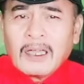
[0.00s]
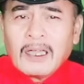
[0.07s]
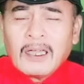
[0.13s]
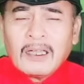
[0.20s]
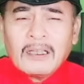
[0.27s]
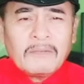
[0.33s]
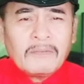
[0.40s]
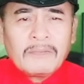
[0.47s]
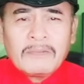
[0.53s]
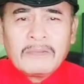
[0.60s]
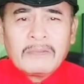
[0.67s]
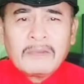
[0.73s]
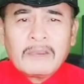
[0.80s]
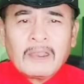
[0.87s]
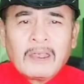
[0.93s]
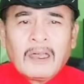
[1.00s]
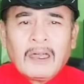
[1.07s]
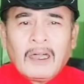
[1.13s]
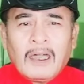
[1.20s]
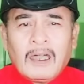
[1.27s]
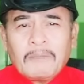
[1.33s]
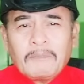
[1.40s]
uh,
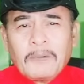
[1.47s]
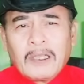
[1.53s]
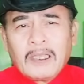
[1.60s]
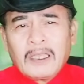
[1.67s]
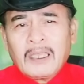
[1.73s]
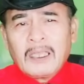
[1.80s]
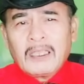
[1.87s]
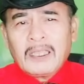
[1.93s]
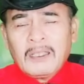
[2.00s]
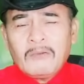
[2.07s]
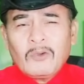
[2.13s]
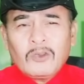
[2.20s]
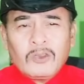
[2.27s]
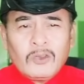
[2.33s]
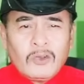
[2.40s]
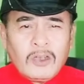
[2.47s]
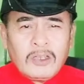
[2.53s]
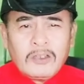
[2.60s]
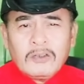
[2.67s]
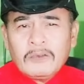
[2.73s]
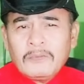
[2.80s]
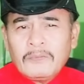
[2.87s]
ang pagiging demonyo
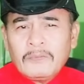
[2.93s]
ninyo.